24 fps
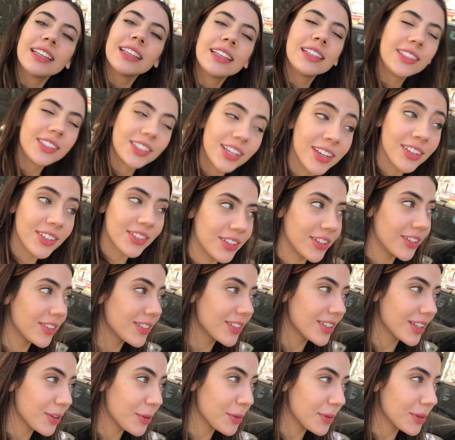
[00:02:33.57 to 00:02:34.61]
Gente,
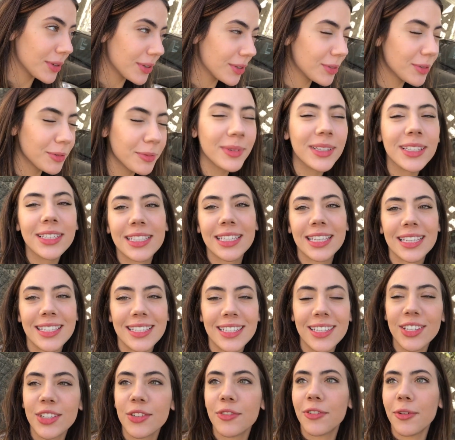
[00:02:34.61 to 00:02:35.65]
eu, eu não me
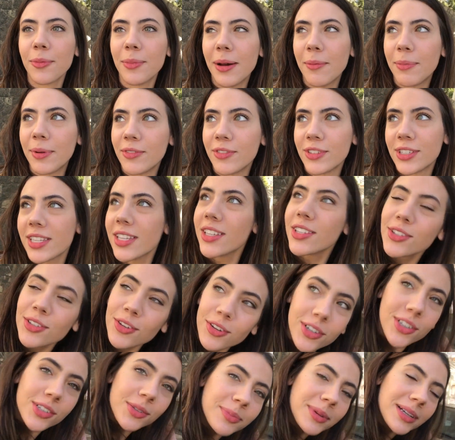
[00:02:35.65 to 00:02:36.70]
esqueci de filmar pra vocês
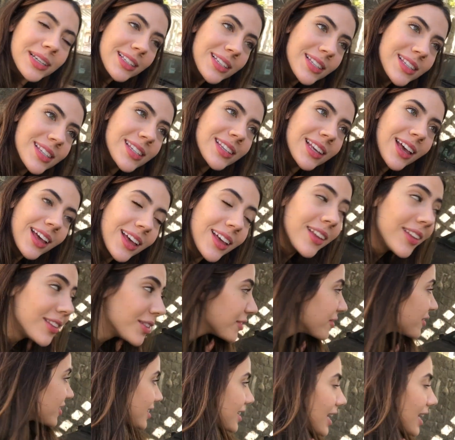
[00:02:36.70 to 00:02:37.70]
hoje, mas não fiz